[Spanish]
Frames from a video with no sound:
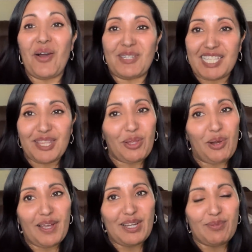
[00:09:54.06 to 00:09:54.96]
o sea todo
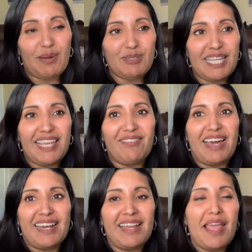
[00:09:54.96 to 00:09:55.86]
lo que nos vamos a
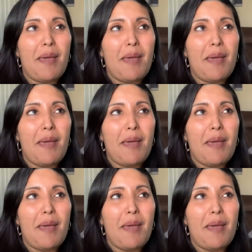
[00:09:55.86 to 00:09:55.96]
llevar,